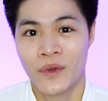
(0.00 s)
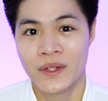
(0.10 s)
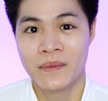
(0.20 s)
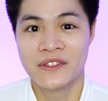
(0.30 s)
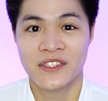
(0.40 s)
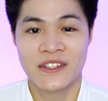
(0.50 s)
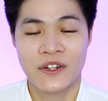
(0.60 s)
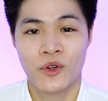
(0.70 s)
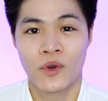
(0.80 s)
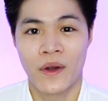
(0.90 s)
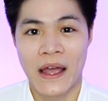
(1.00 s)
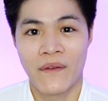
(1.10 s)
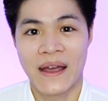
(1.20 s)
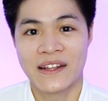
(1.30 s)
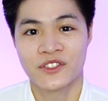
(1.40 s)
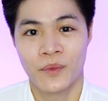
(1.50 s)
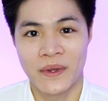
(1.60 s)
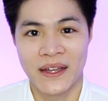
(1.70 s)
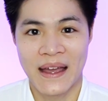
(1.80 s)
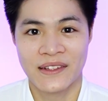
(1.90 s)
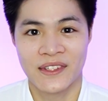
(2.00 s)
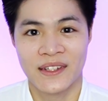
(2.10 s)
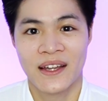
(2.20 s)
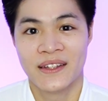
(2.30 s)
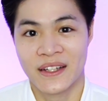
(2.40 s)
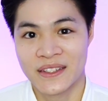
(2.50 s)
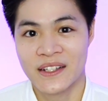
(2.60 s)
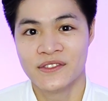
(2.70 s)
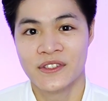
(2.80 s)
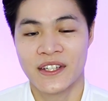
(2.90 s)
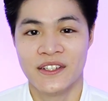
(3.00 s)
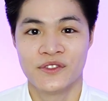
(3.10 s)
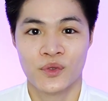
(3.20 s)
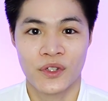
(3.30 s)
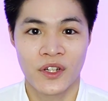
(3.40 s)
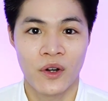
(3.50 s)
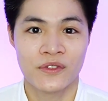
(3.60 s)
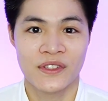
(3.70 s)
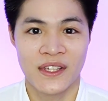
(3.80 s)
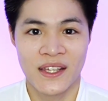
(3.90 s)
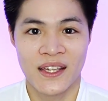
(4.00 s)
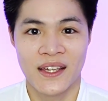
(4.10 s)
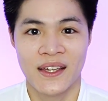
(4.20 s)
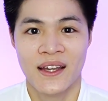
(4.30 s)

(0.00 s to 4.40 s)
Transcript: วิตามินซีในรูปของ L-ascorbic acid อย่างเช่น Skinceutical CE